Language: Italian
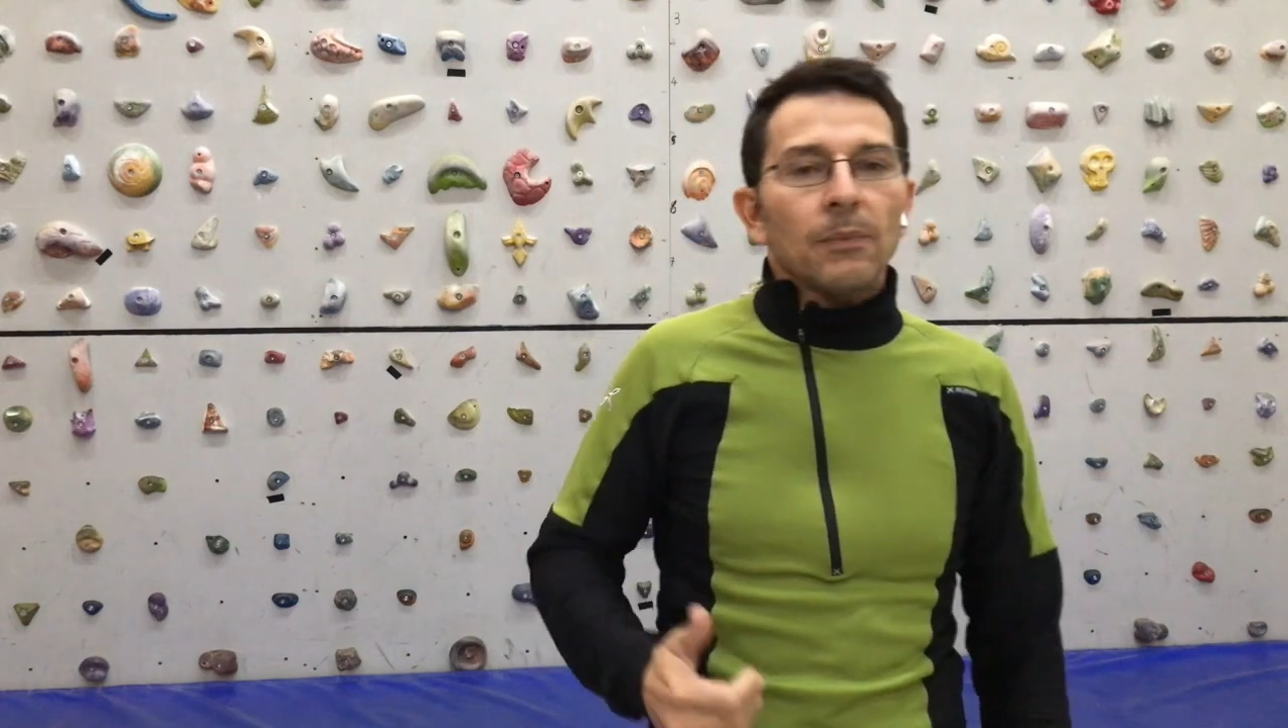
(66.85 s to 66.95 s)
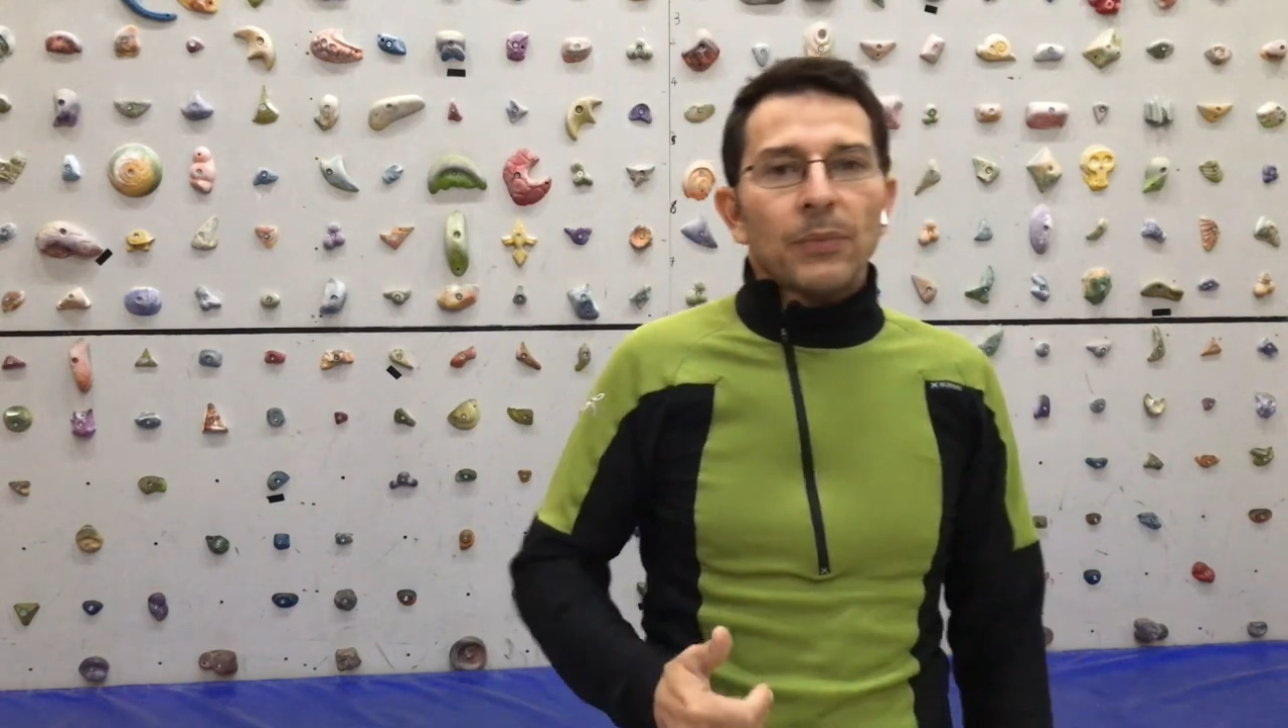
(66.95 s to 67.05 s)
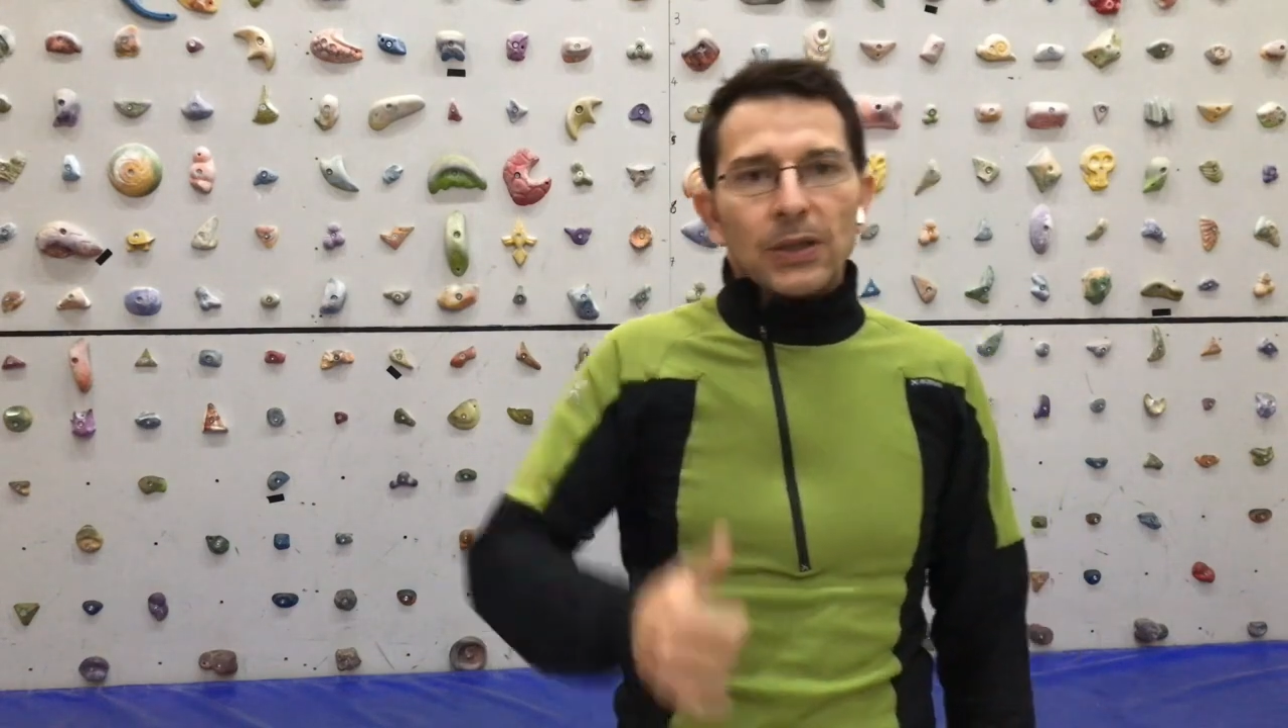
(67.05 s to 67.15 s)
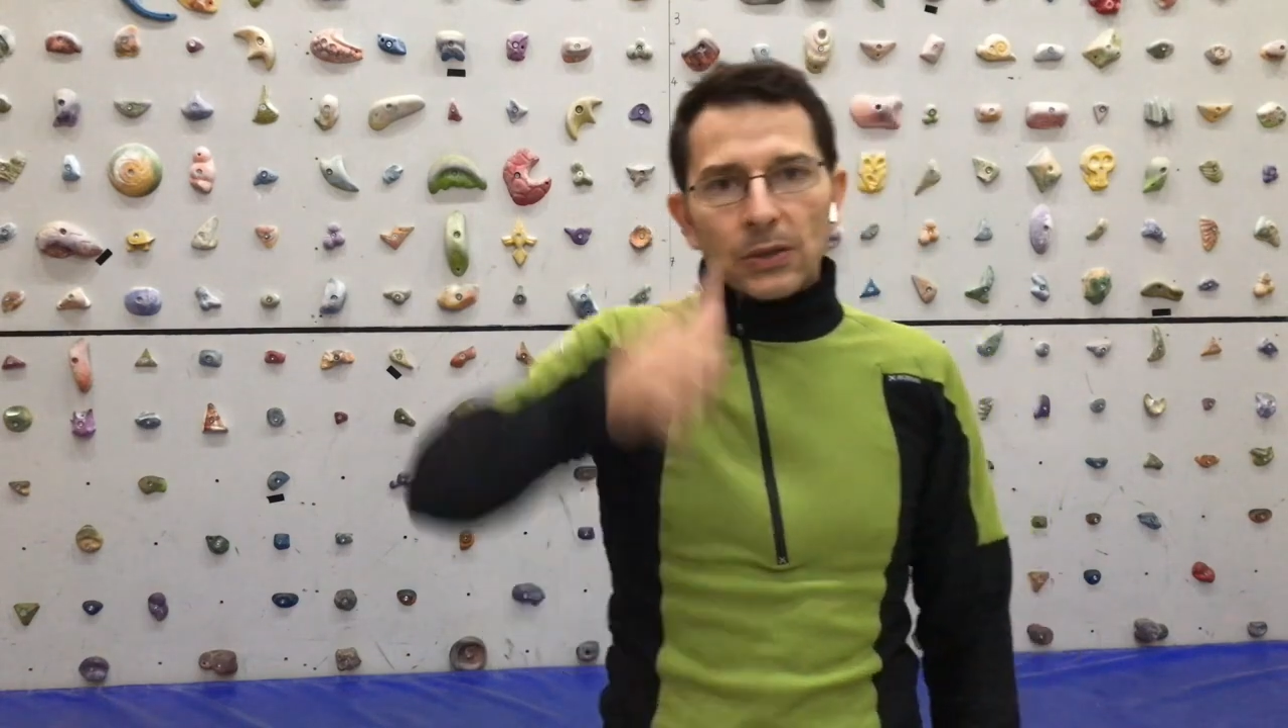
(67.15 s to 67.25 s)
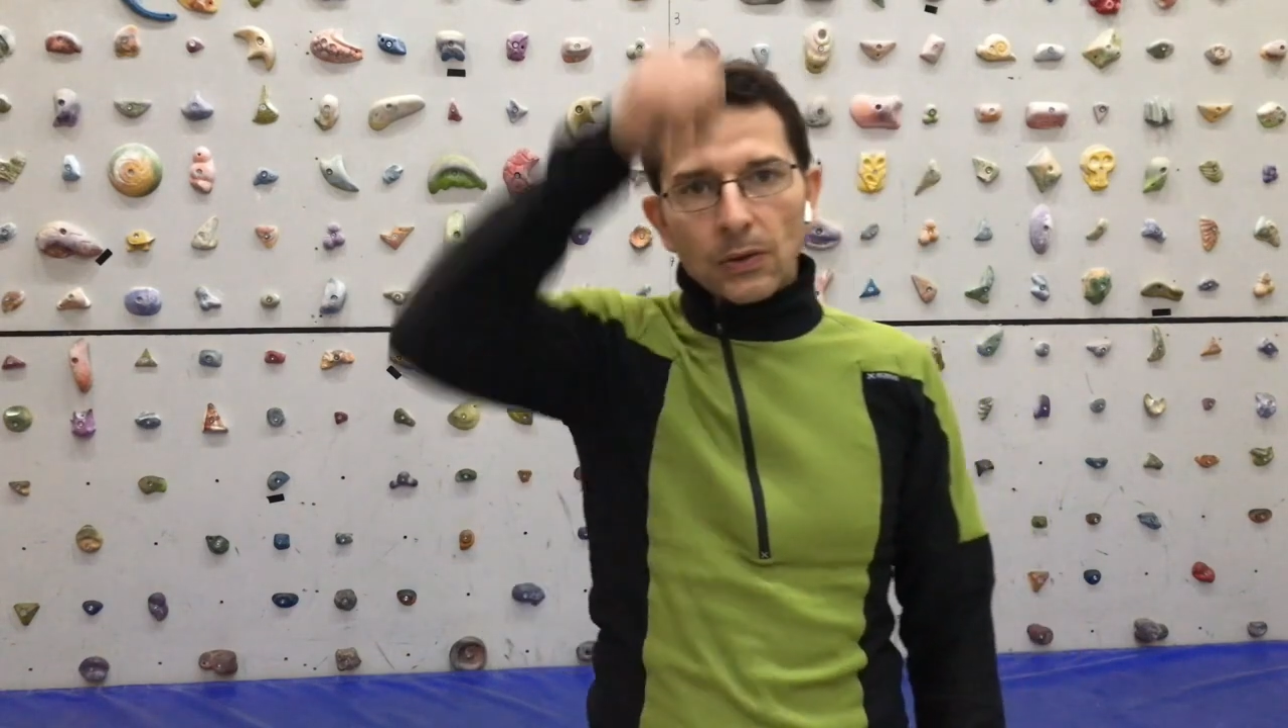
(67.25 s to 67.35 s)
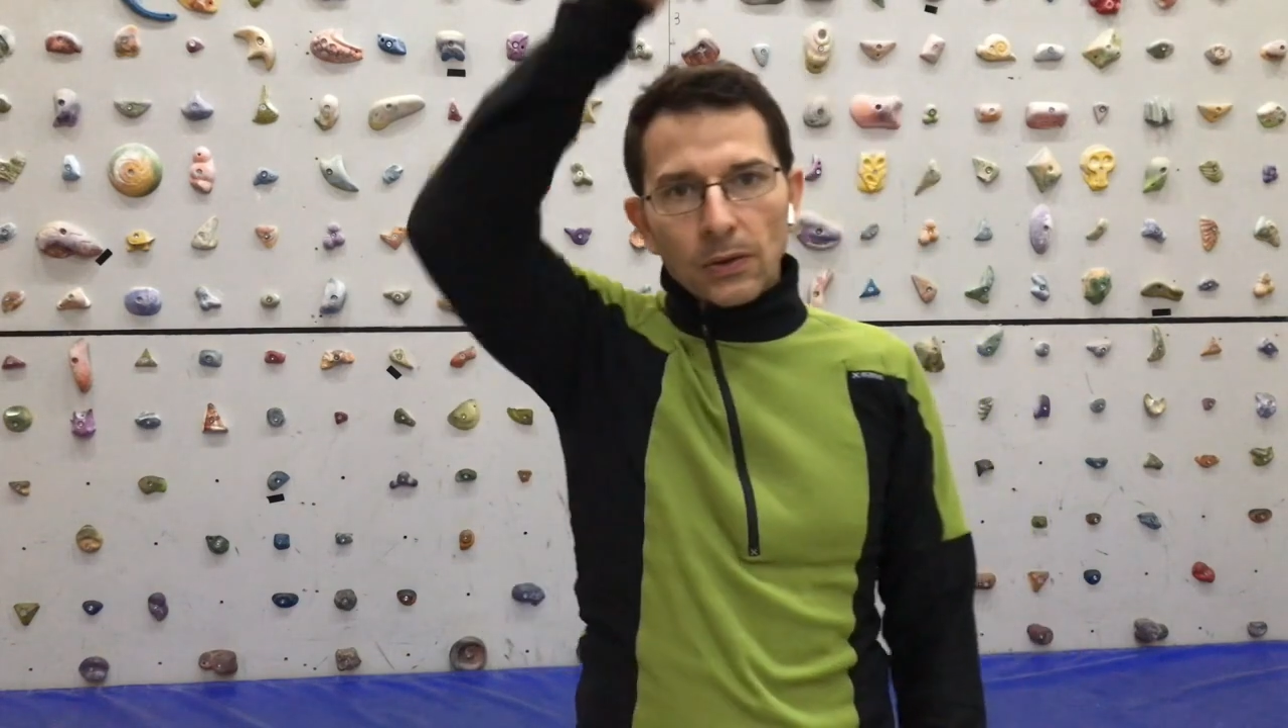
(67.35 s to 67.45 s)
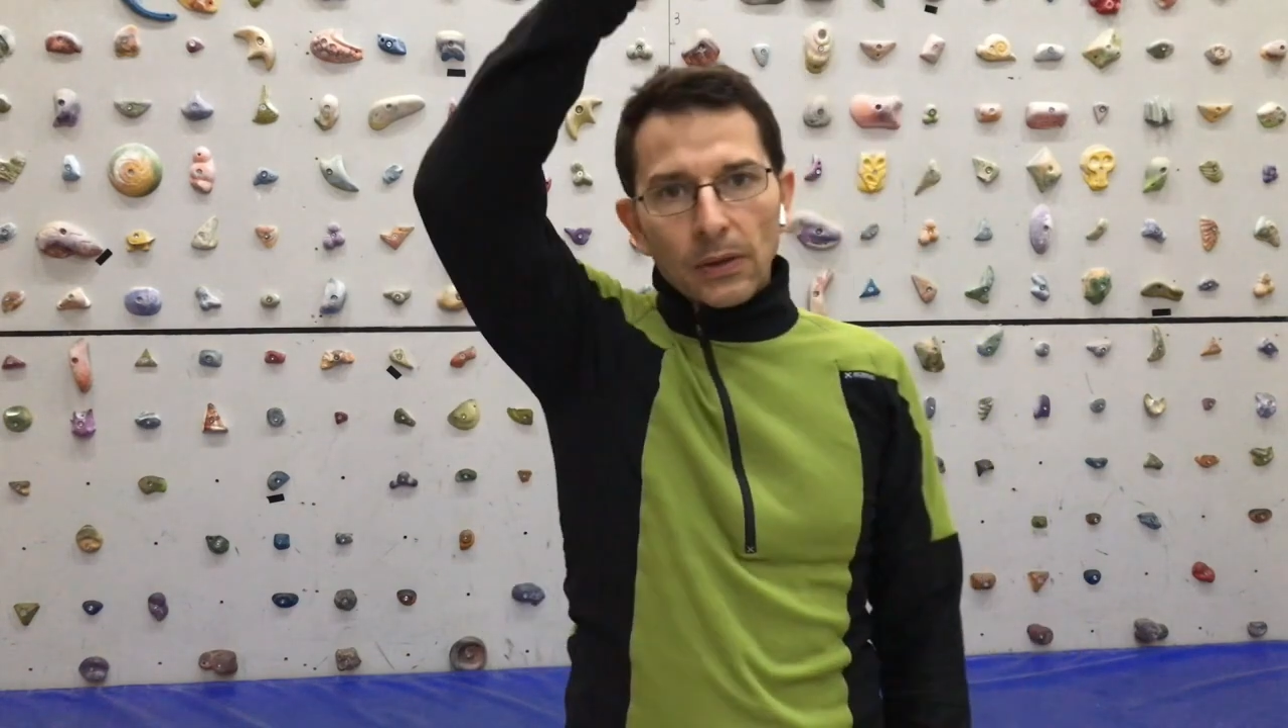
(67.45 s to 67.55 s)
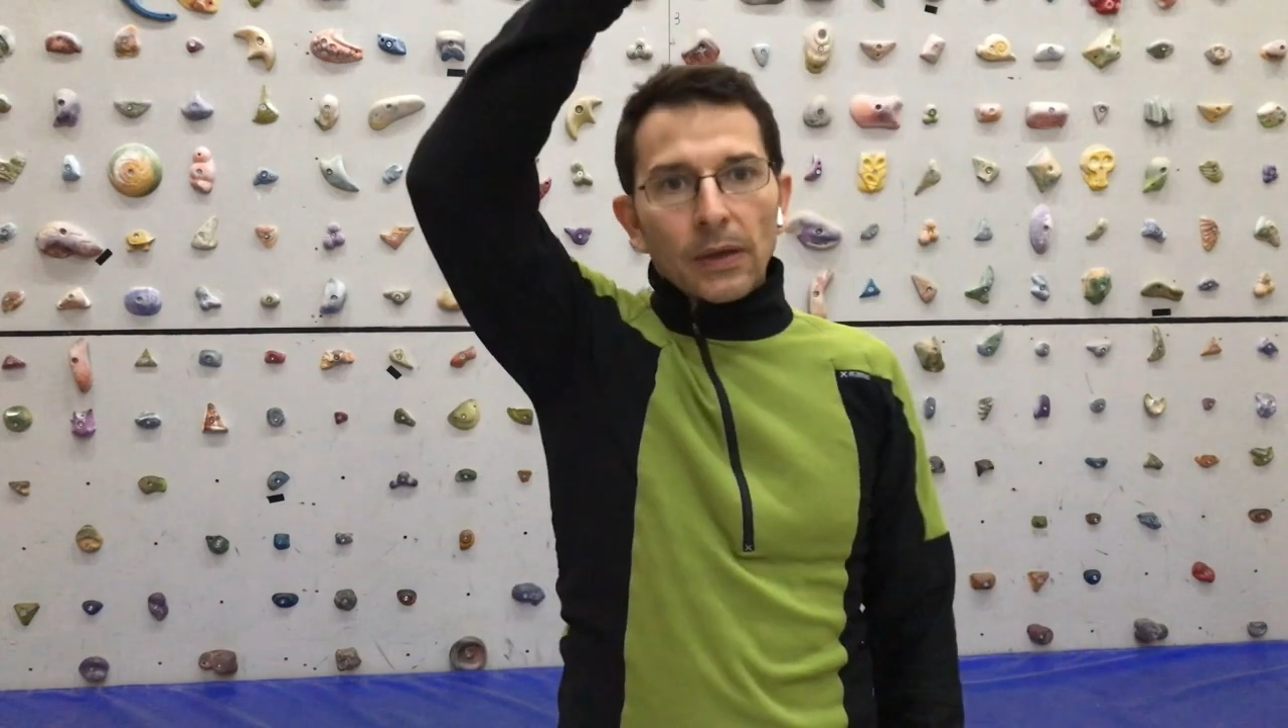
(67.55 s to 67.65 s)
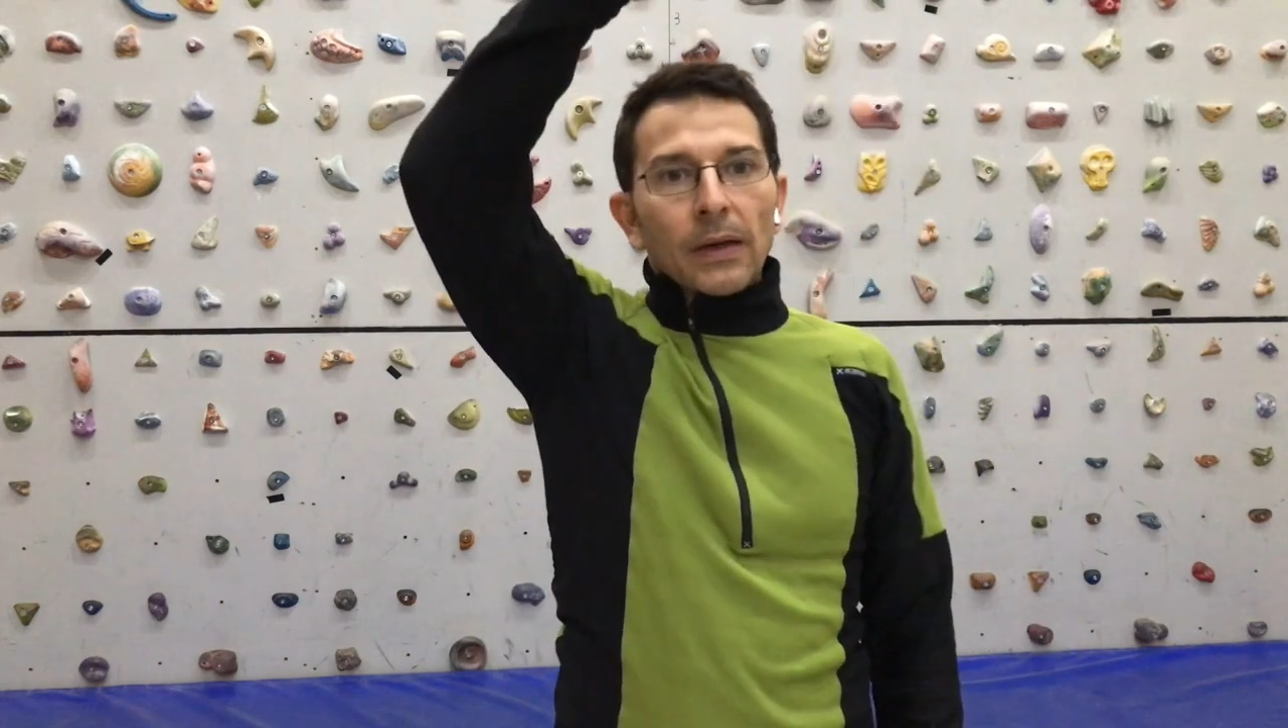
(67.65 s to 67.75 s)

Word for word: il peso